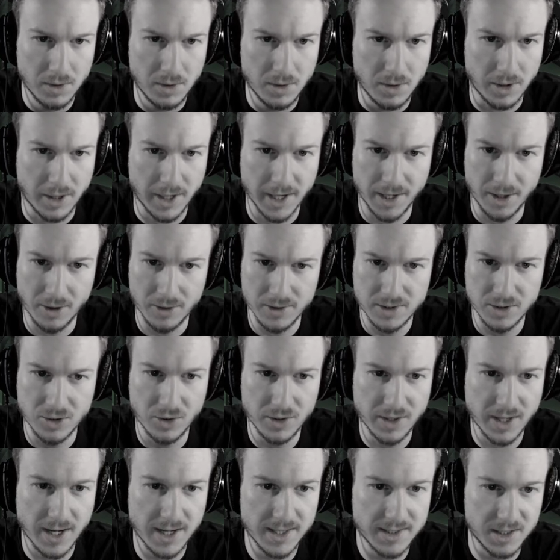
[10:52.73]
Okay,
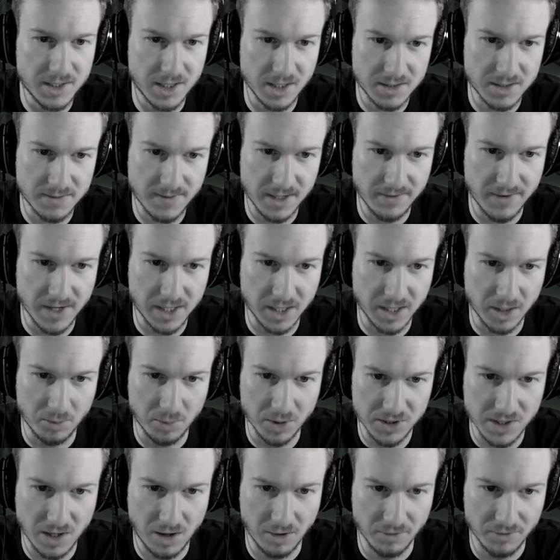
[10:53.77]
1939, der Zweite Weltkrieg
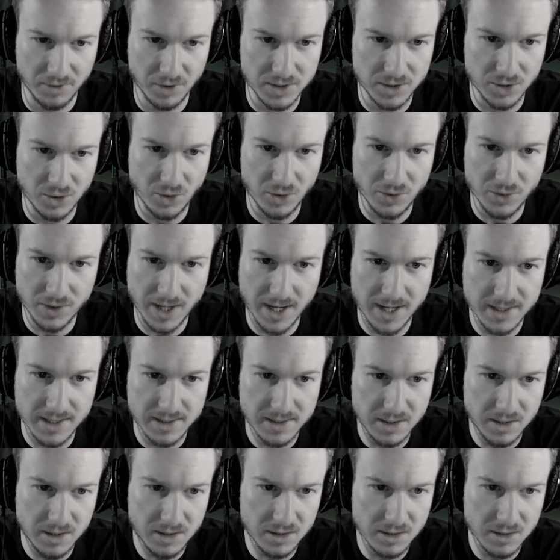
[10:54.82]
bricht auf.
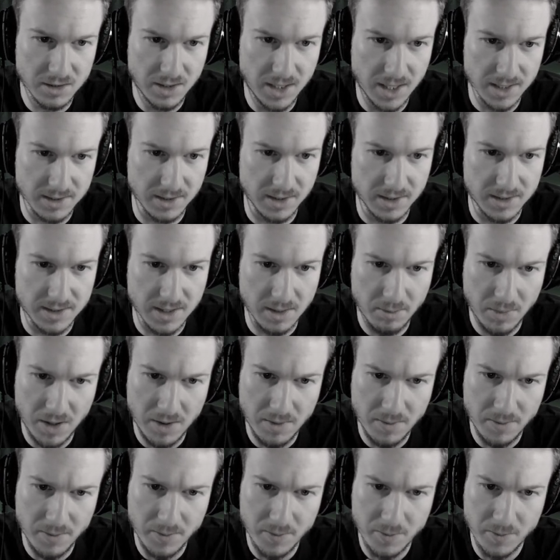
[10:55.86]
1939, 1. Dezember.